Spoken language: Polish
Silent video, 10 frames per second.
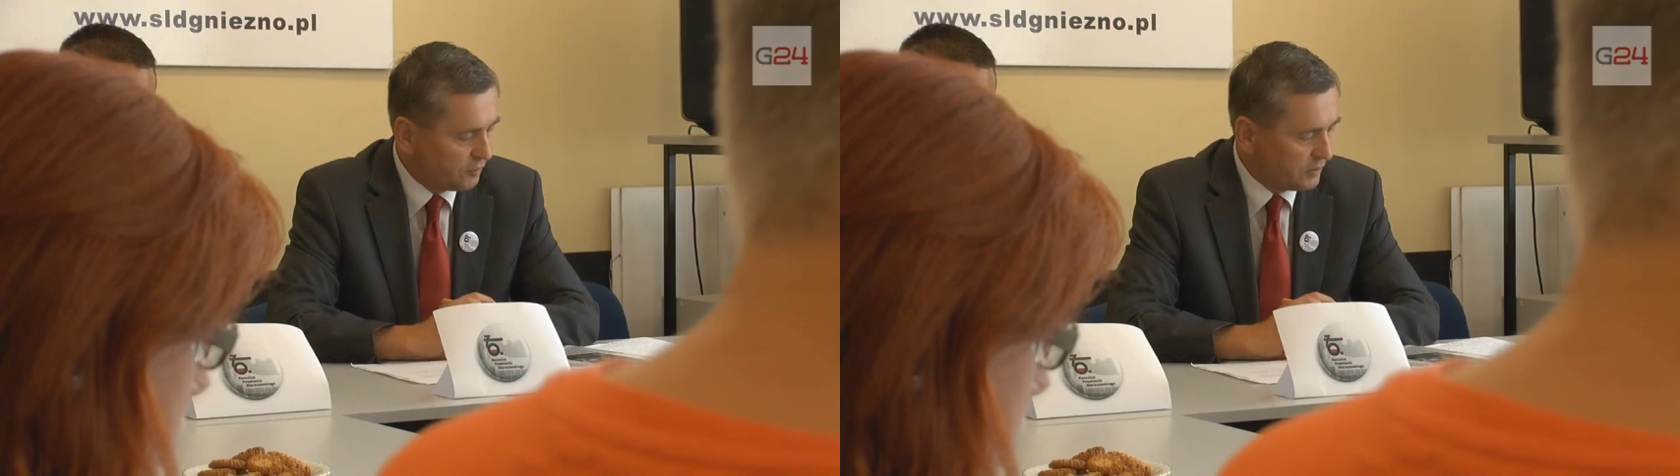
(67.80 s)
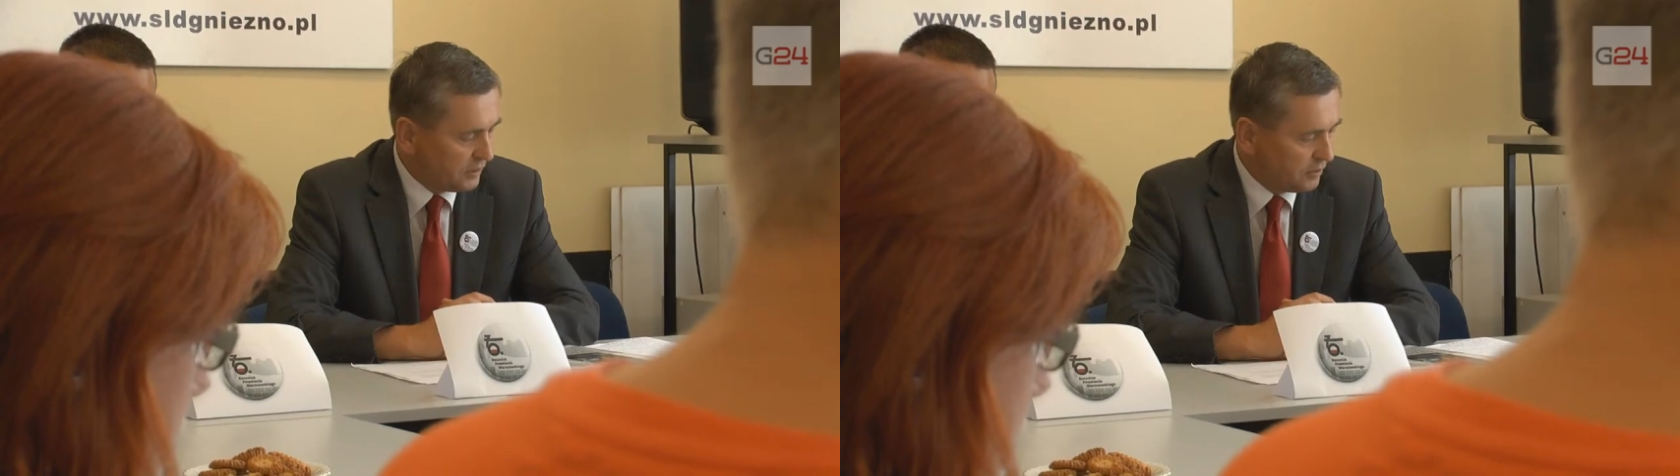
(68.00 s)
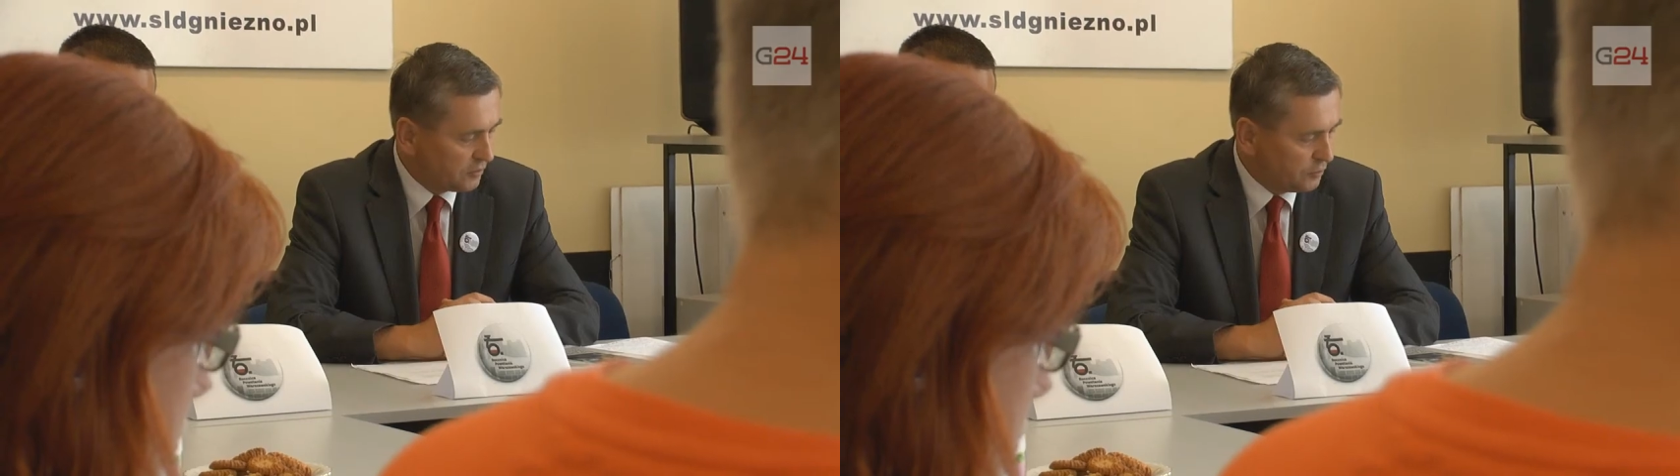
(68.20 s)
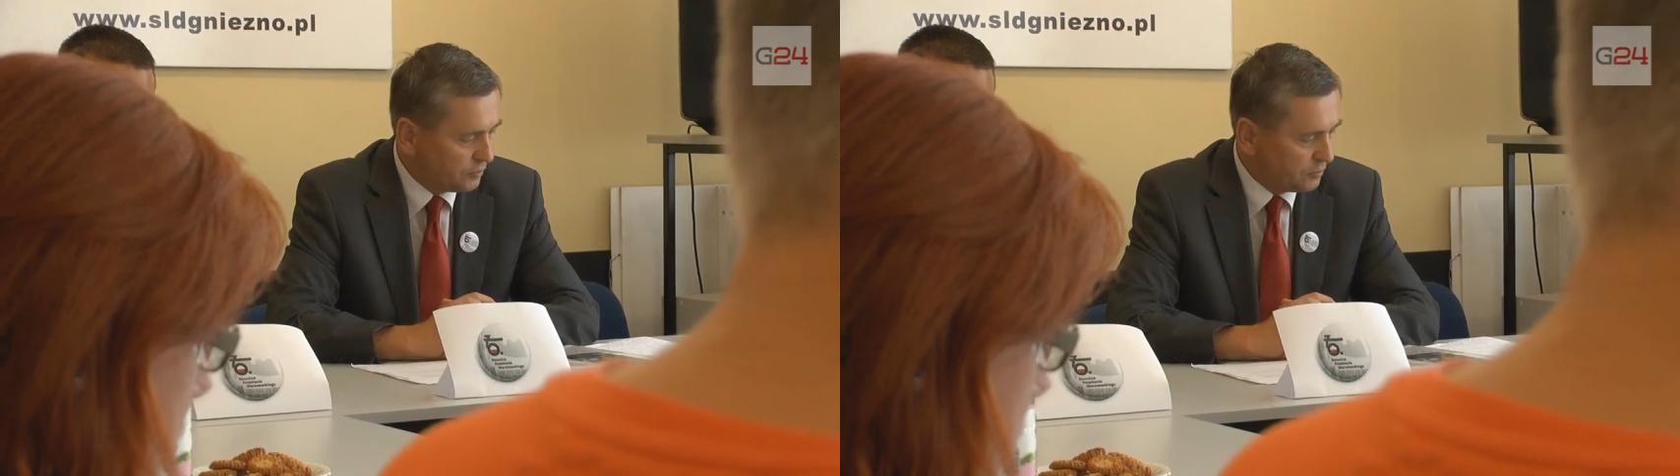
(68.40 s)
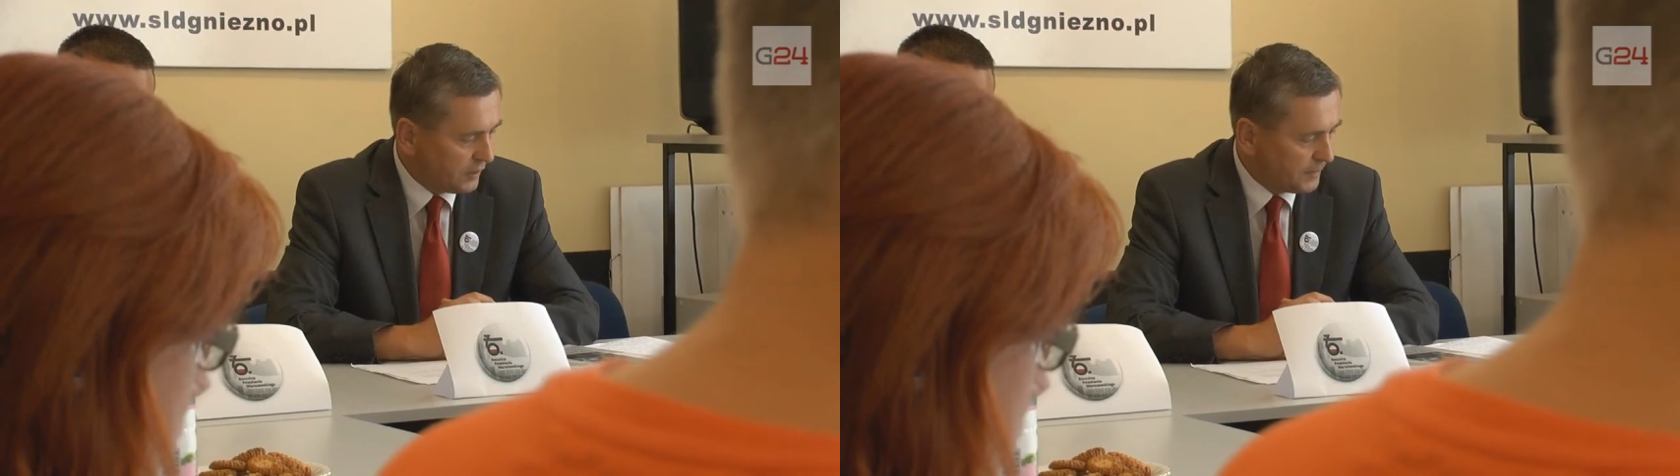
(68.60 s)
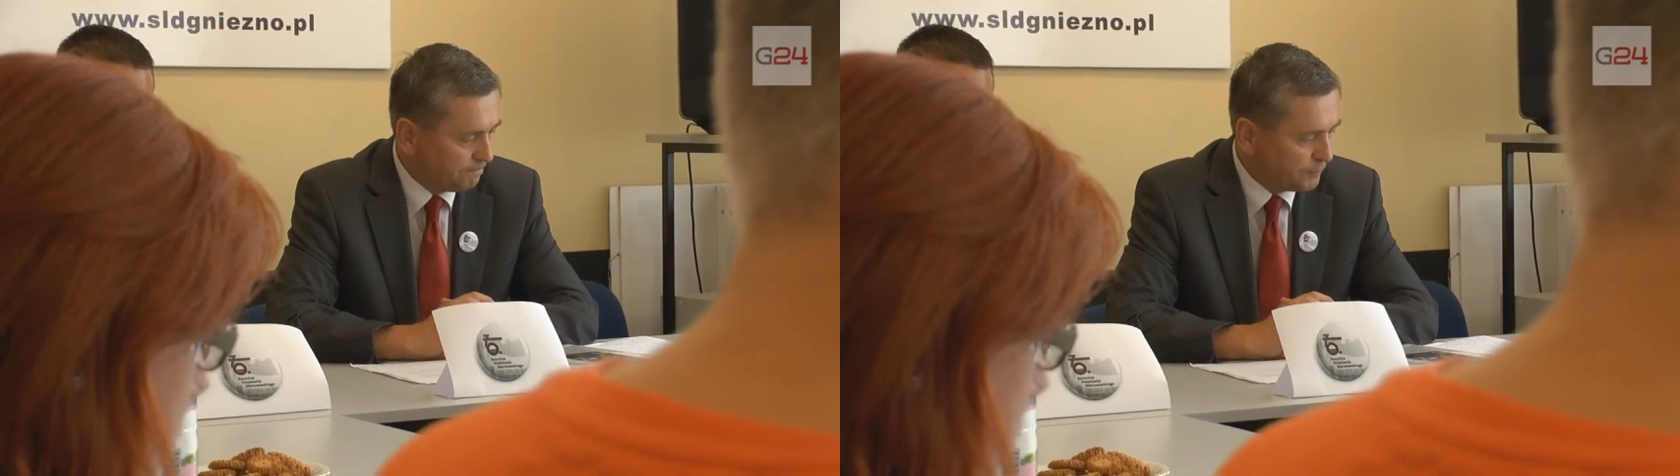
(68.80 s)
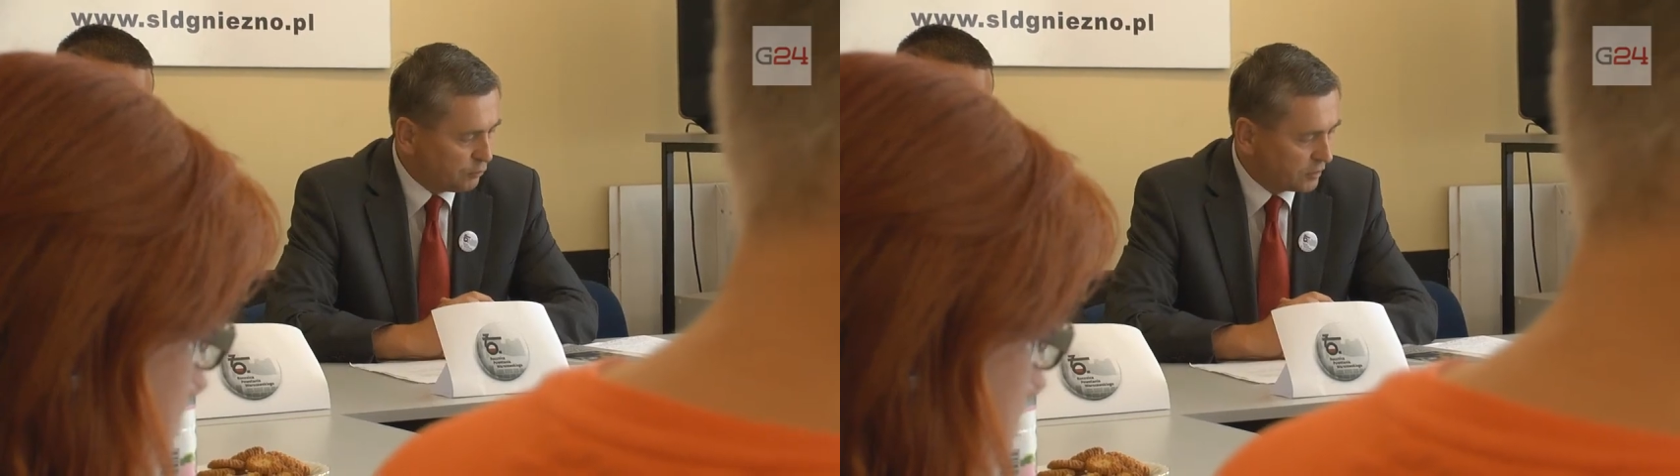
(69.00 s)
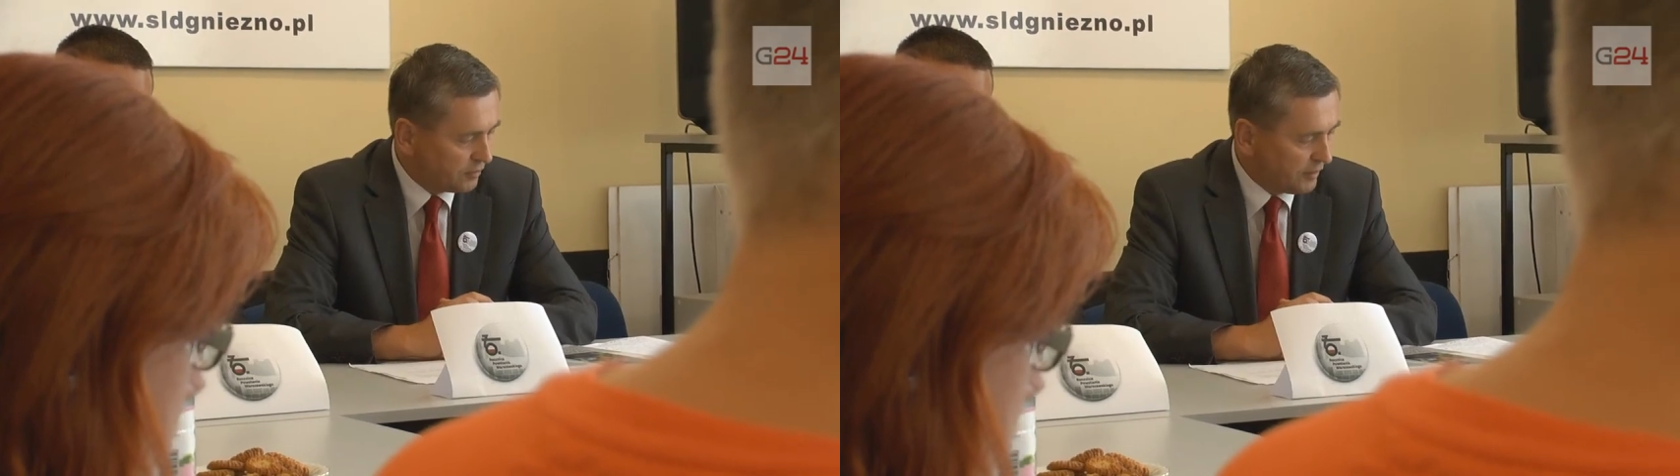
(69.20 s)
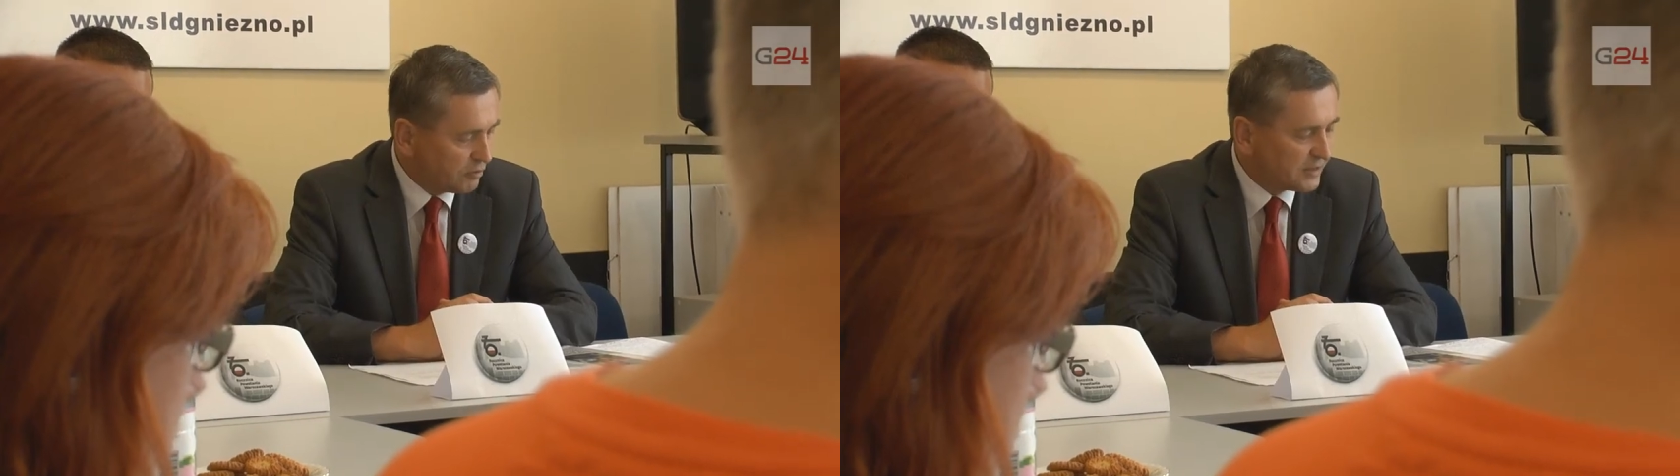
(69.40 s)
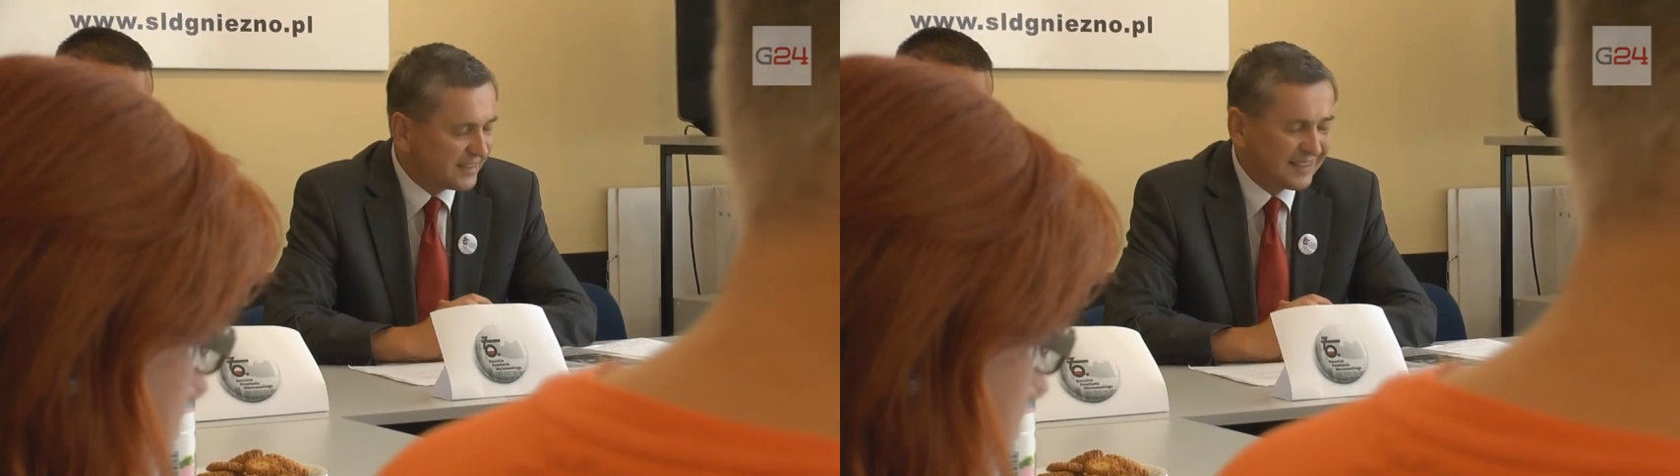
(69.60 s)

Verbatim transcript: rewolucje, zmiany zdecydowane,